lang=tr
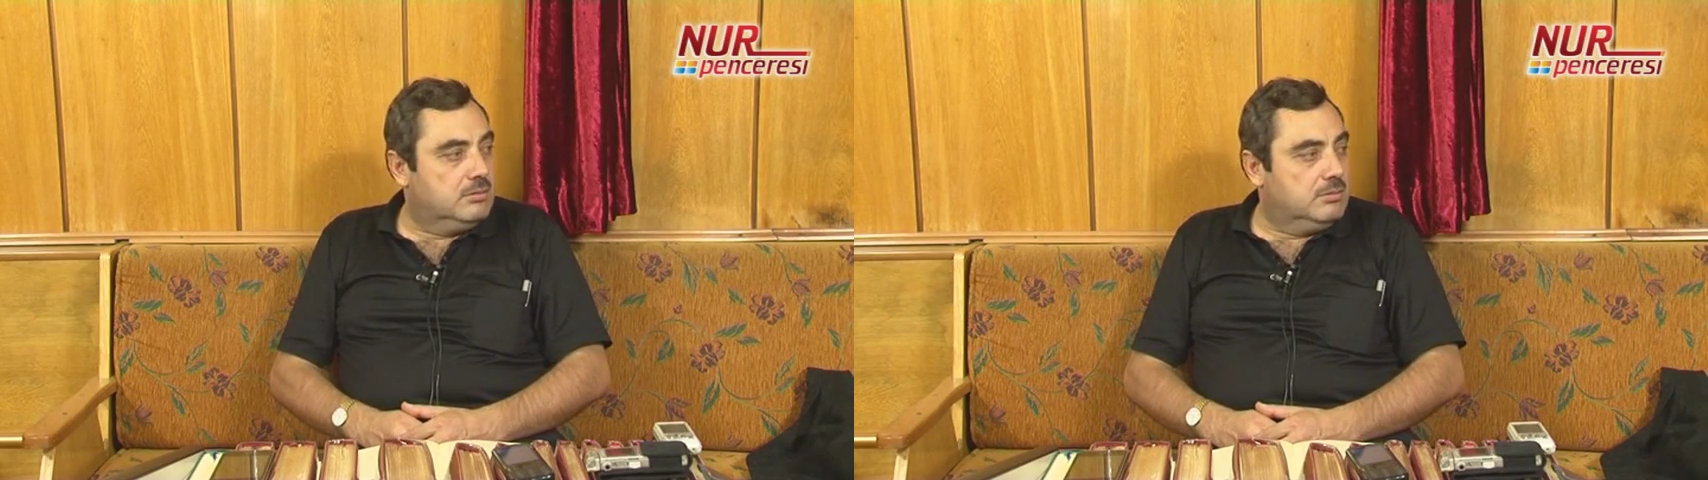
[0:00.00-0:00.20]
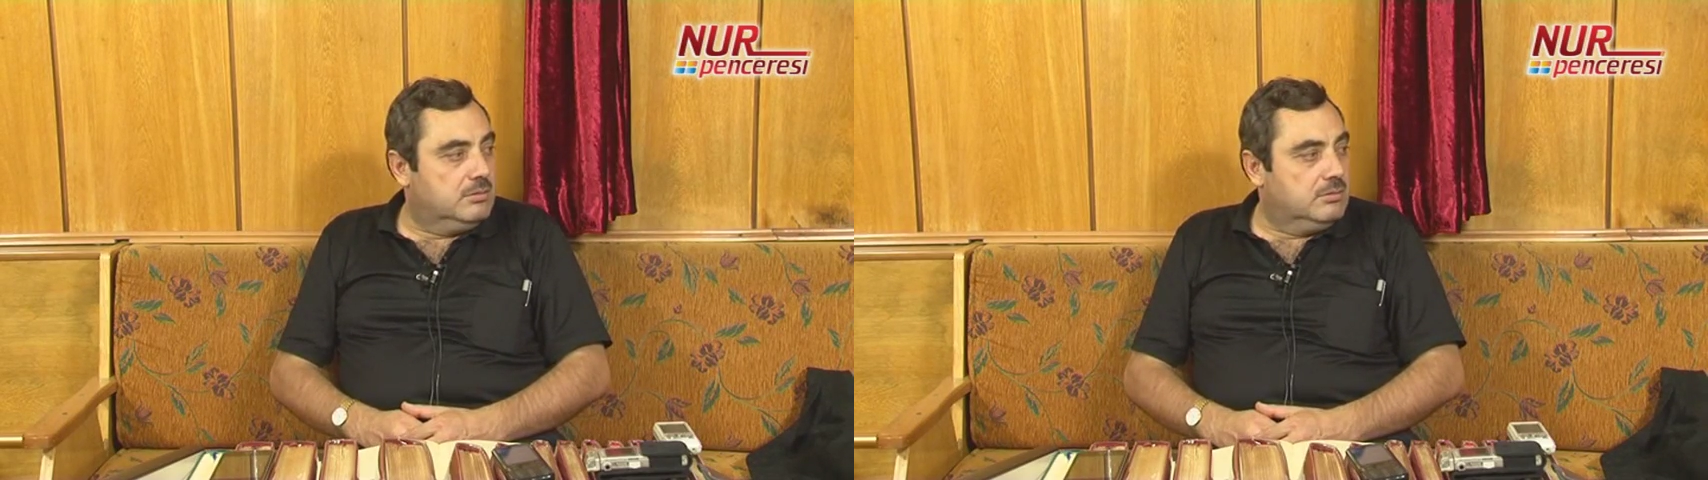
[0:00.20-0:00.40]

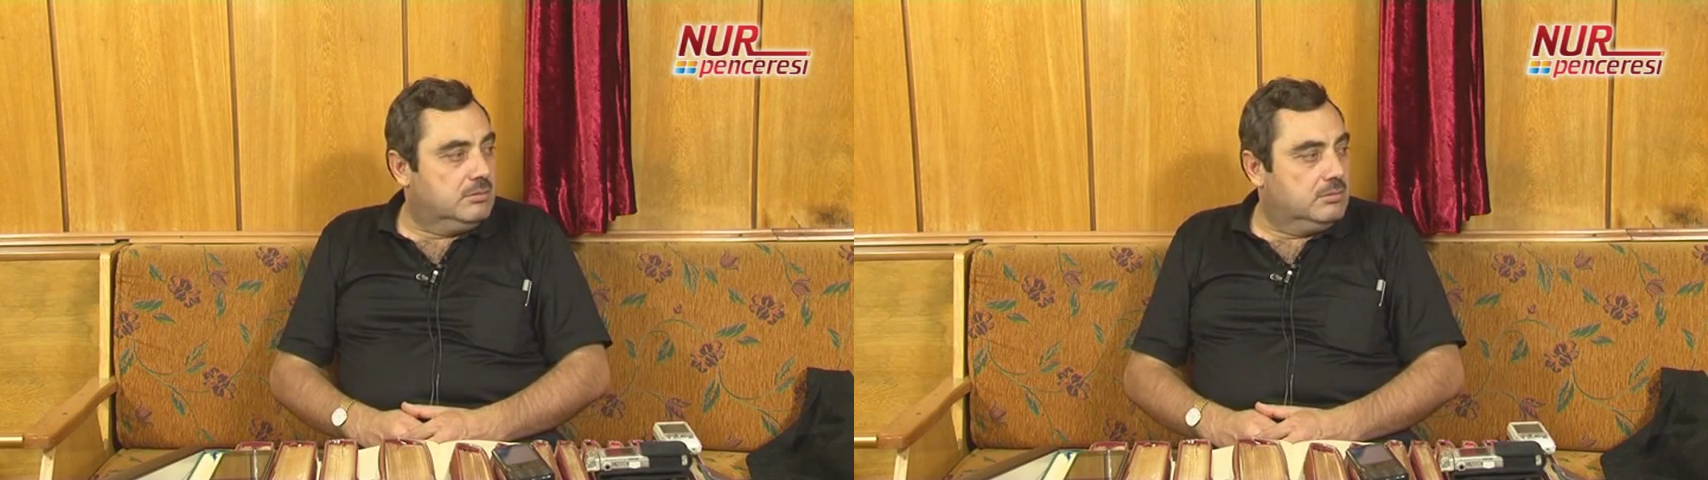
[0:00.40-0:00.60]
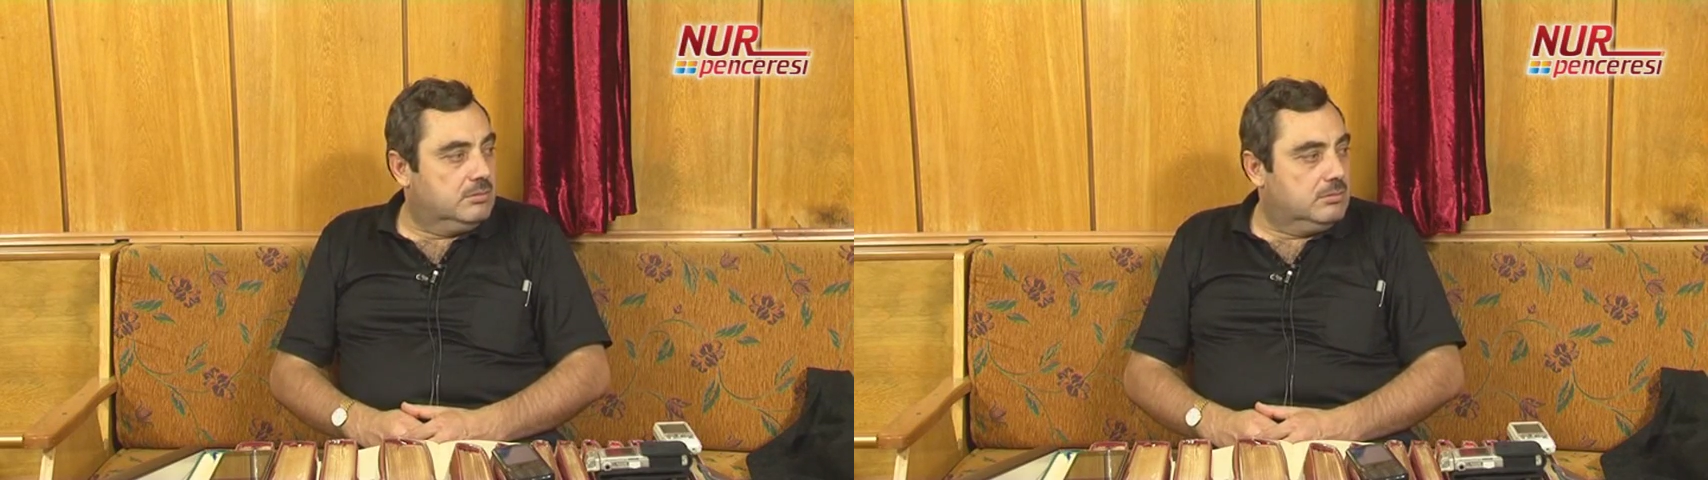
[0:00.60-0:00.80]

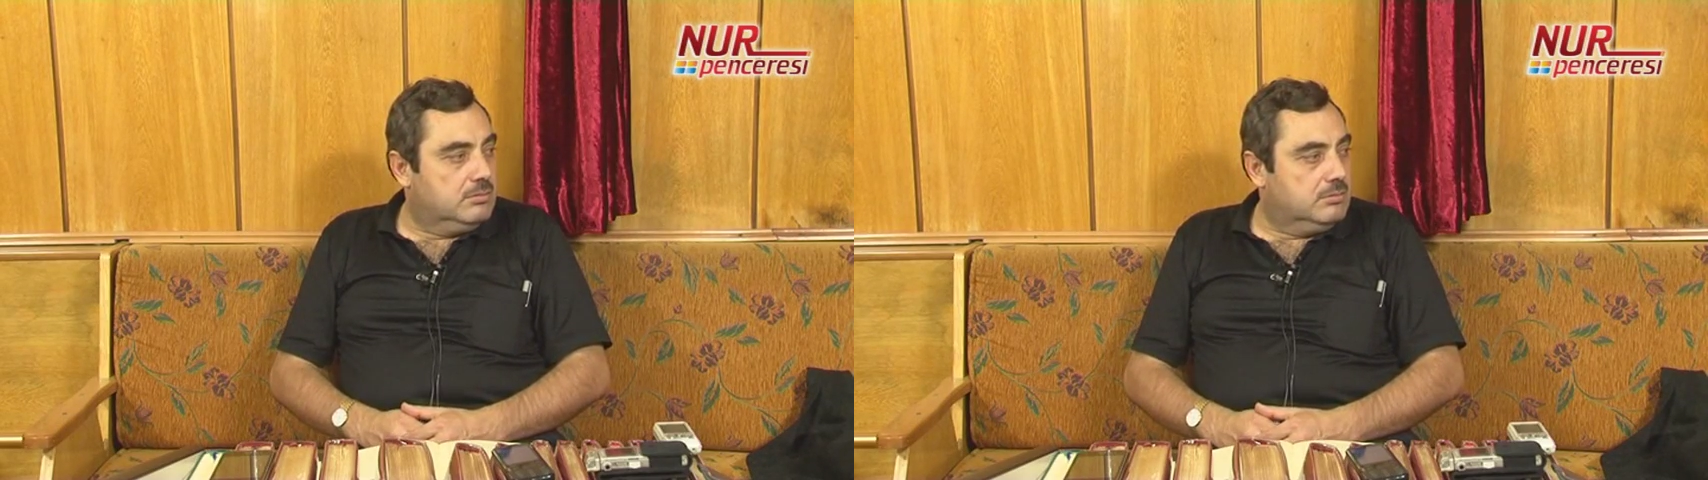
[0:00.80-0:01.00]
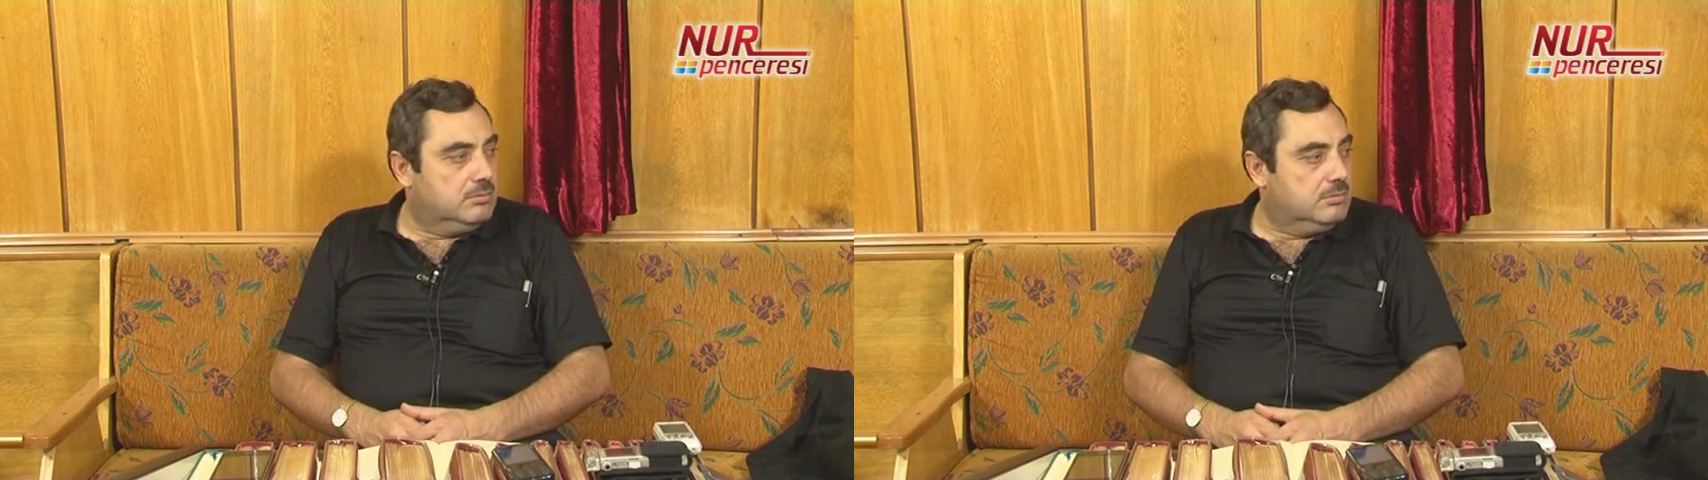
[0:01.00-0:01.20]
etmiş
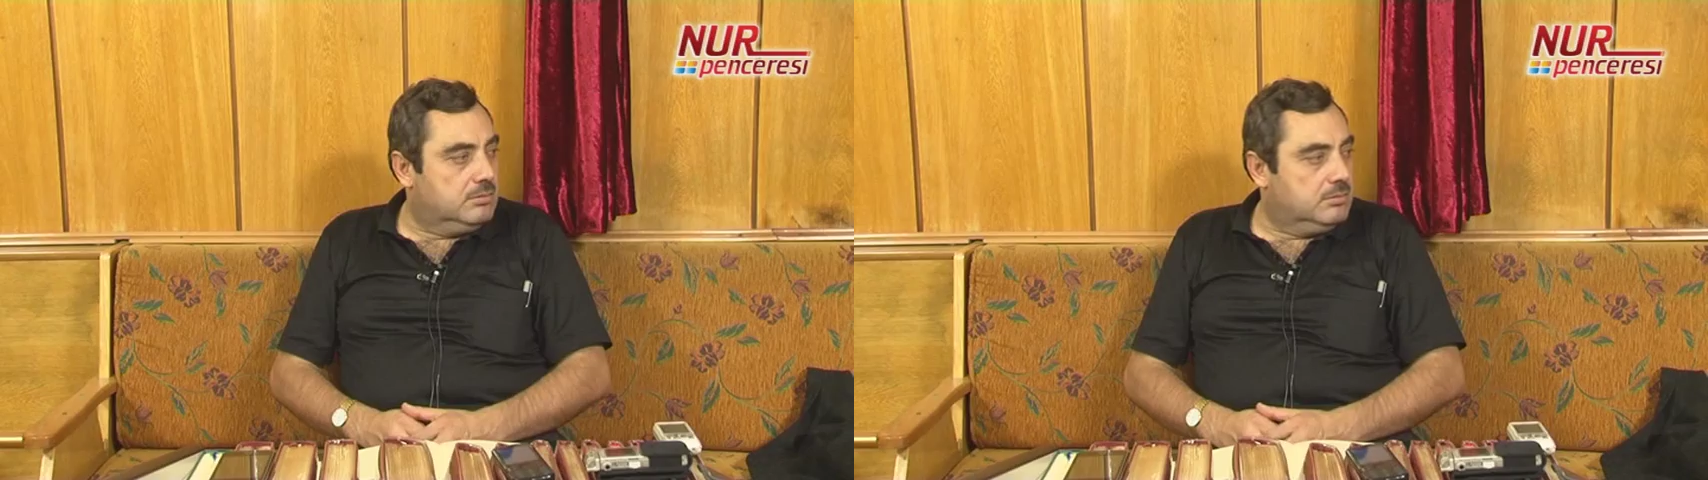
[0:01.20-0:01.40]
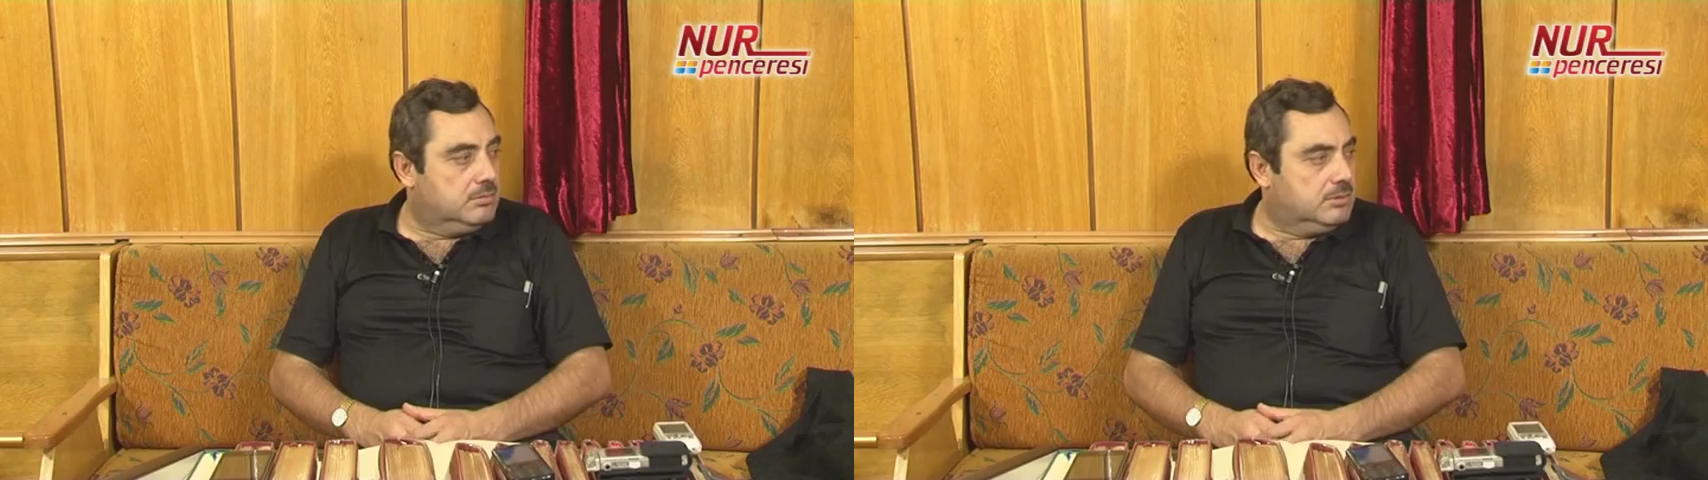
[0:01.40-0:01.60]

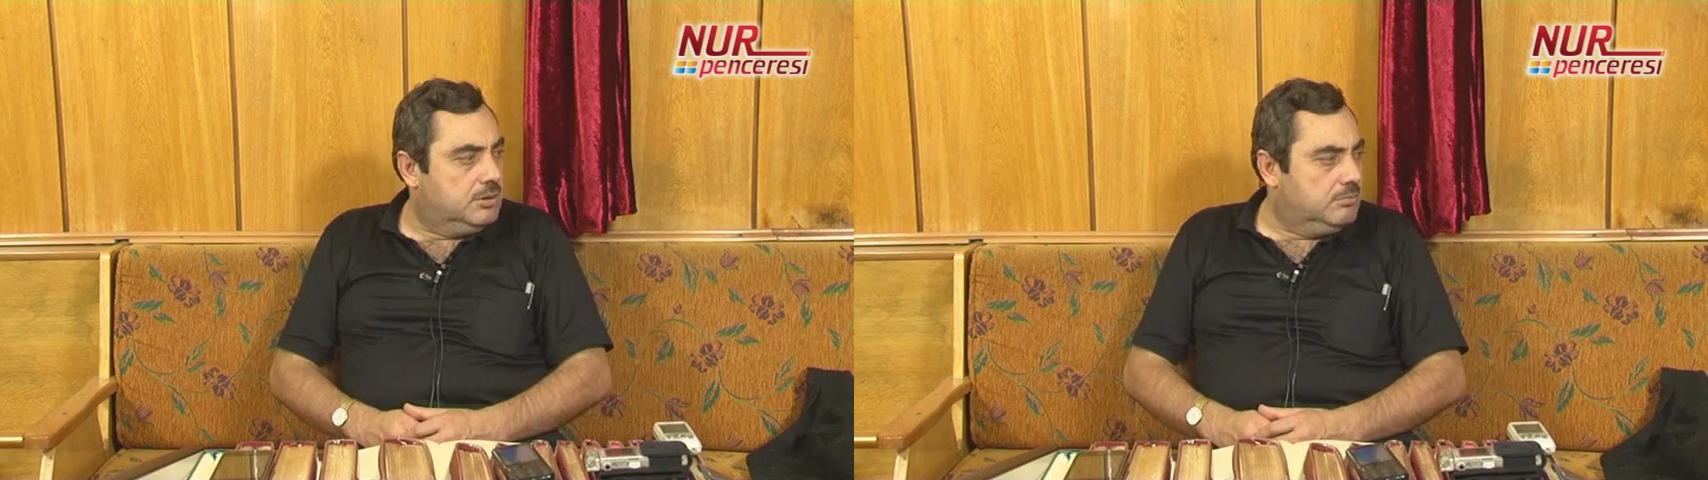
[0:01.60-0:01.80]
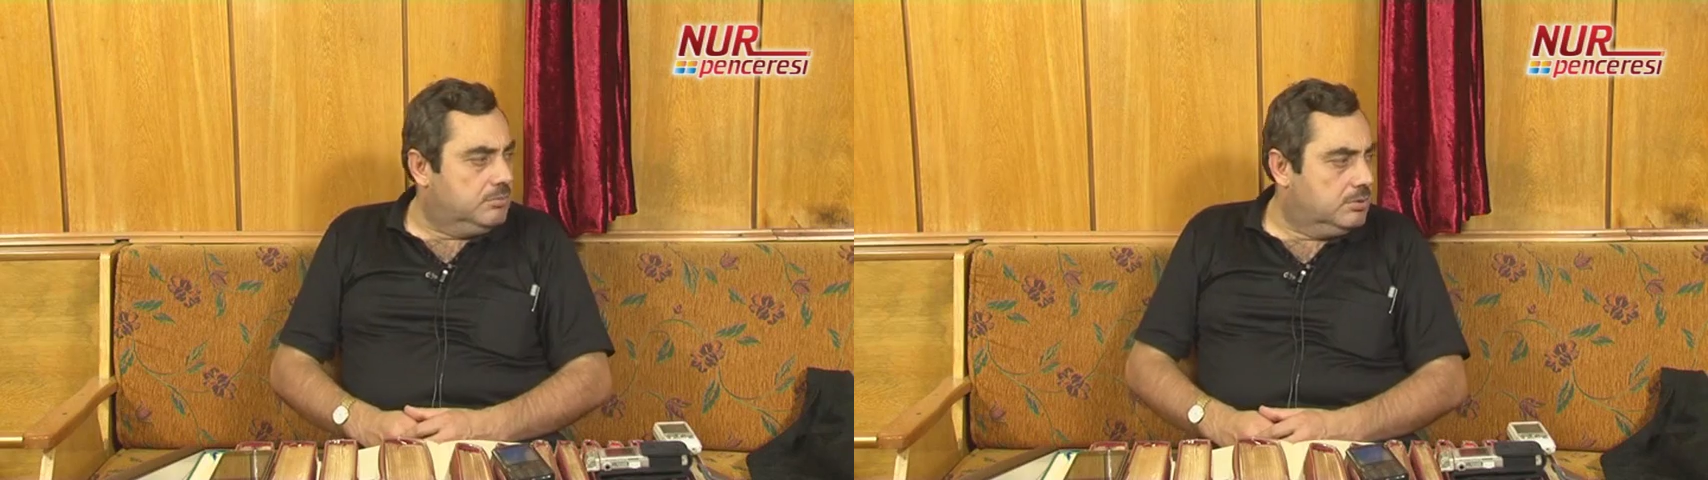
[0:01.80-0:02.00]
hocam? Kim?